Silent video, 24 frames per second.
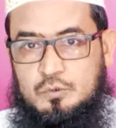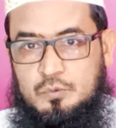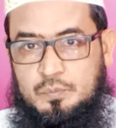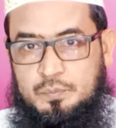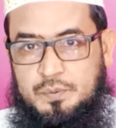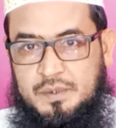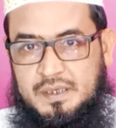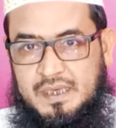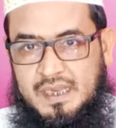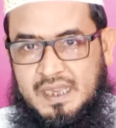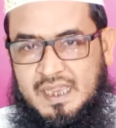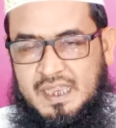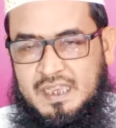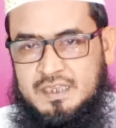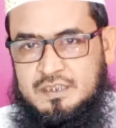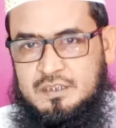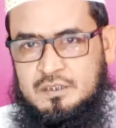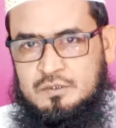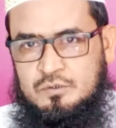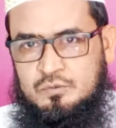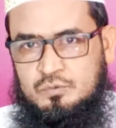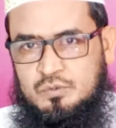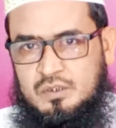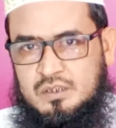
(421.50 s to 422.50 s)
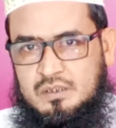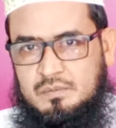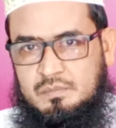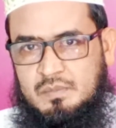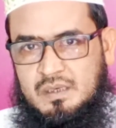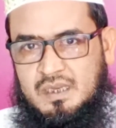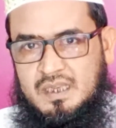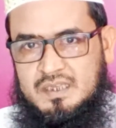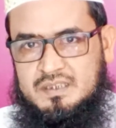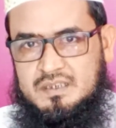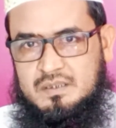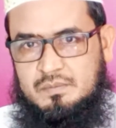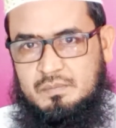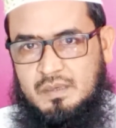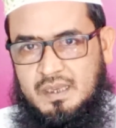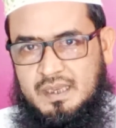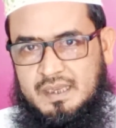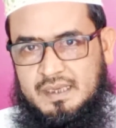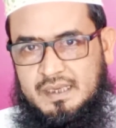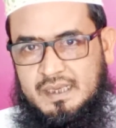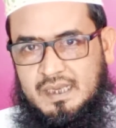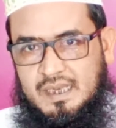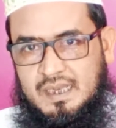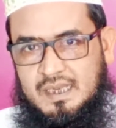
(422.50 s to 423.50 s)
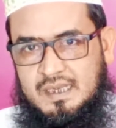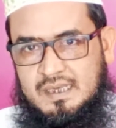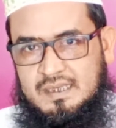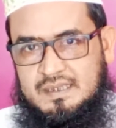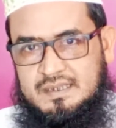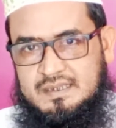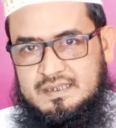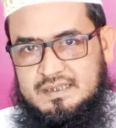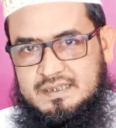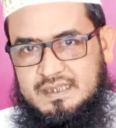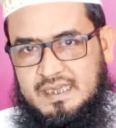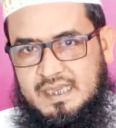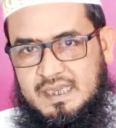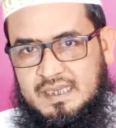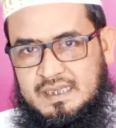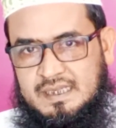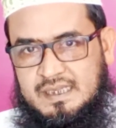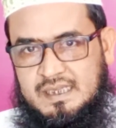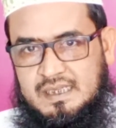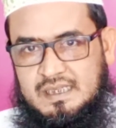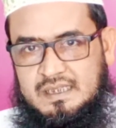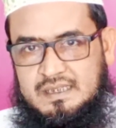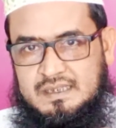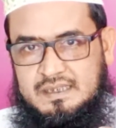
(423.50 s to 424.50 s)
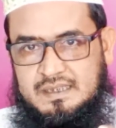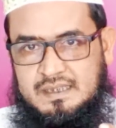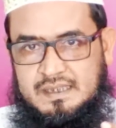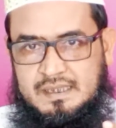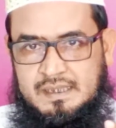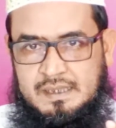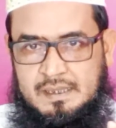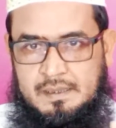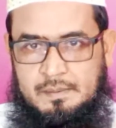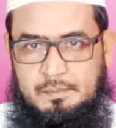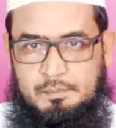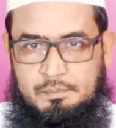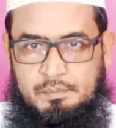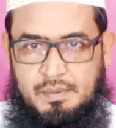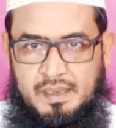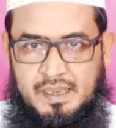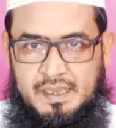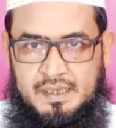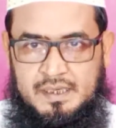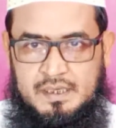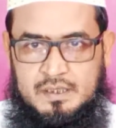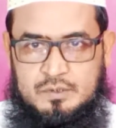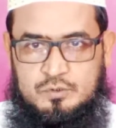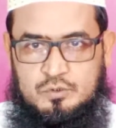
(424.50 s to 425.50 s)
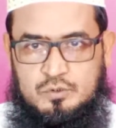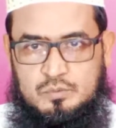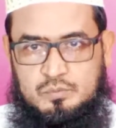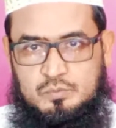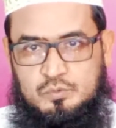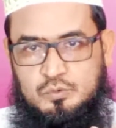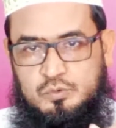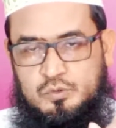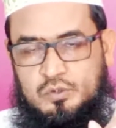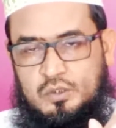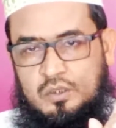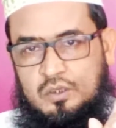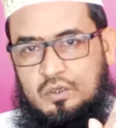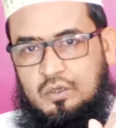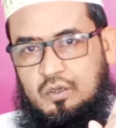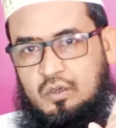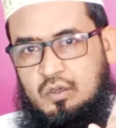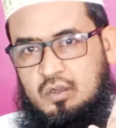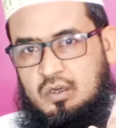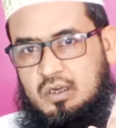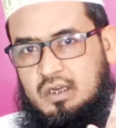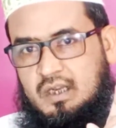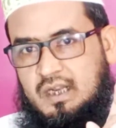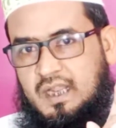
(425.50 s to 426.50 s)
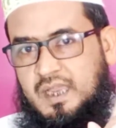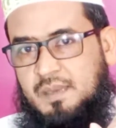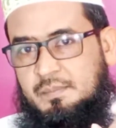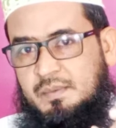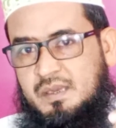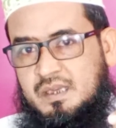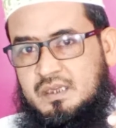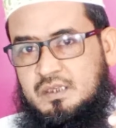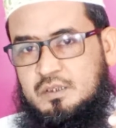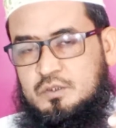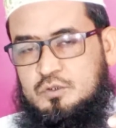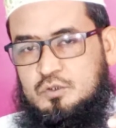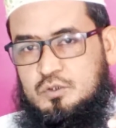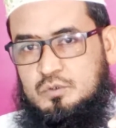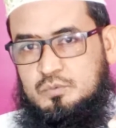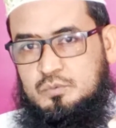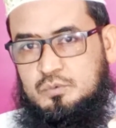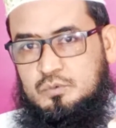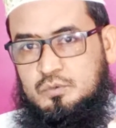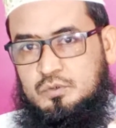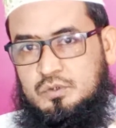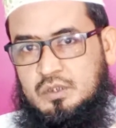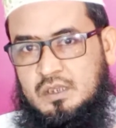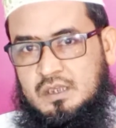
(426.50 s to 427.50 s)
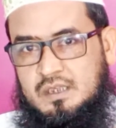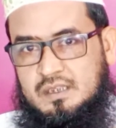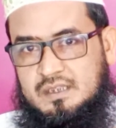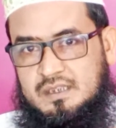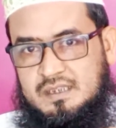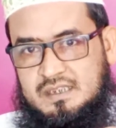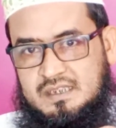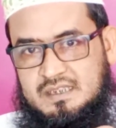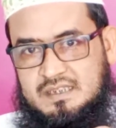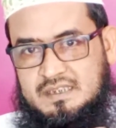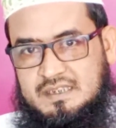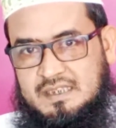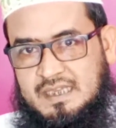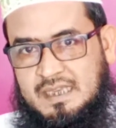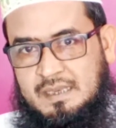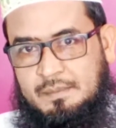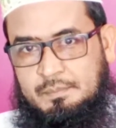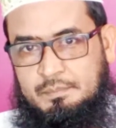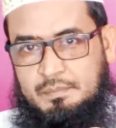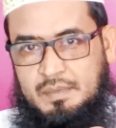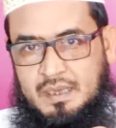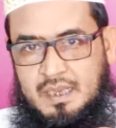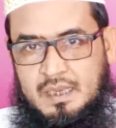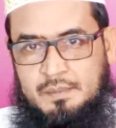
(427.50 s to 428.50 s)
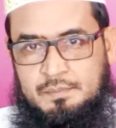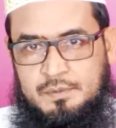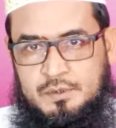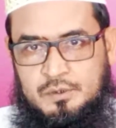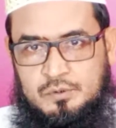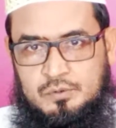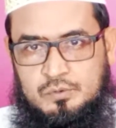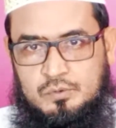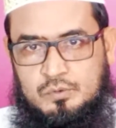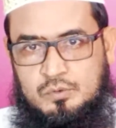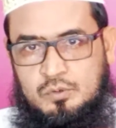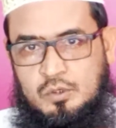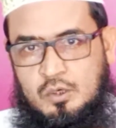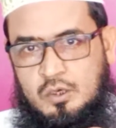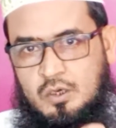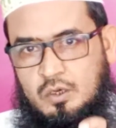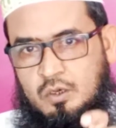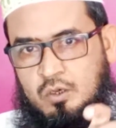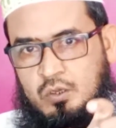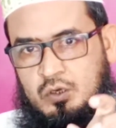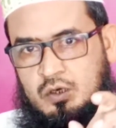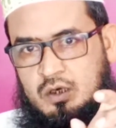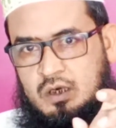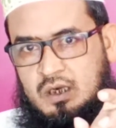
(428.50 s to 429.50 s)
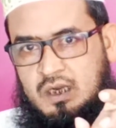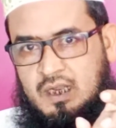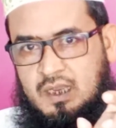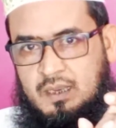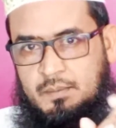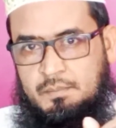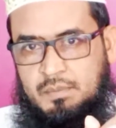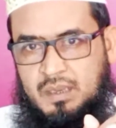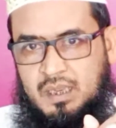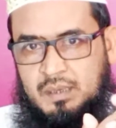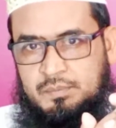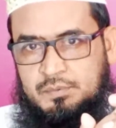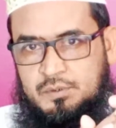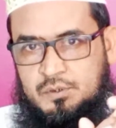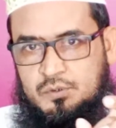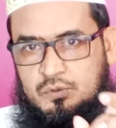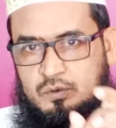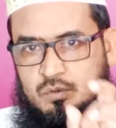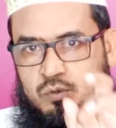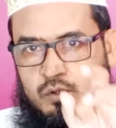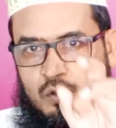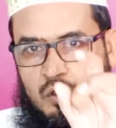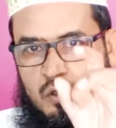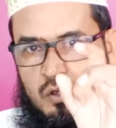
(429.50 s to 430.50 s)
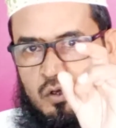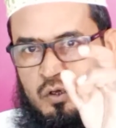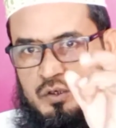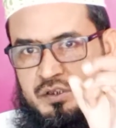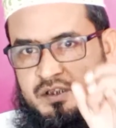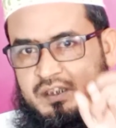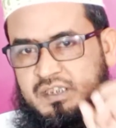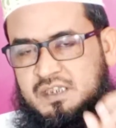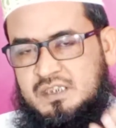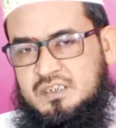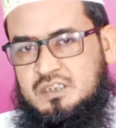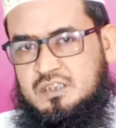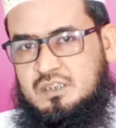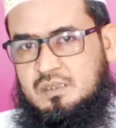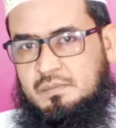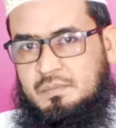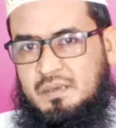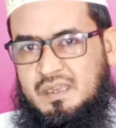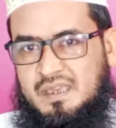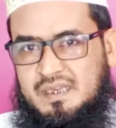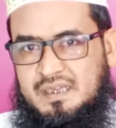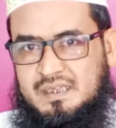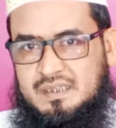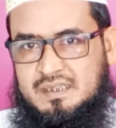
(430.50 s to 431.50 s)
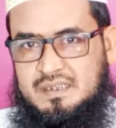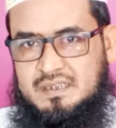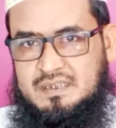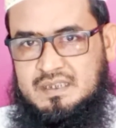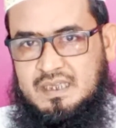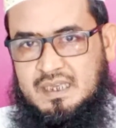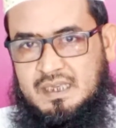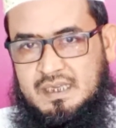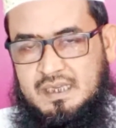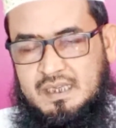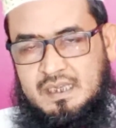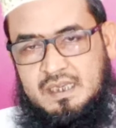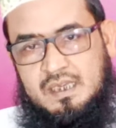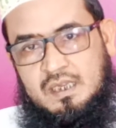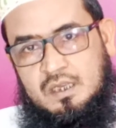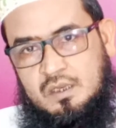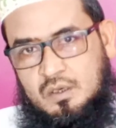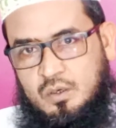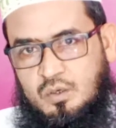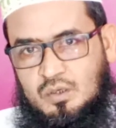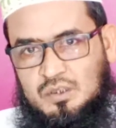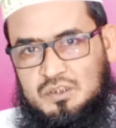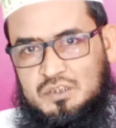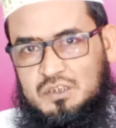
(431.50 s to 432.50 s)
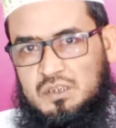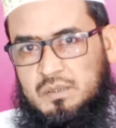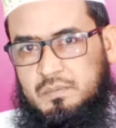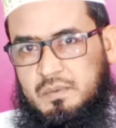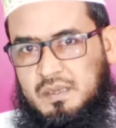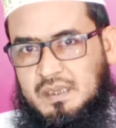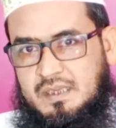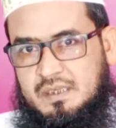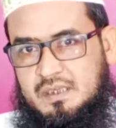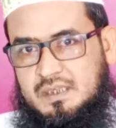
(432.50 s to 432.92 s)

तो फिर ऐसी सूरत में लाजिम आएगा जय के लिए बै का सबूत और लाबा का सबूत यानी जय बै भी हो और लाबा भी हो और ये इज्तम जैन है और इज्तम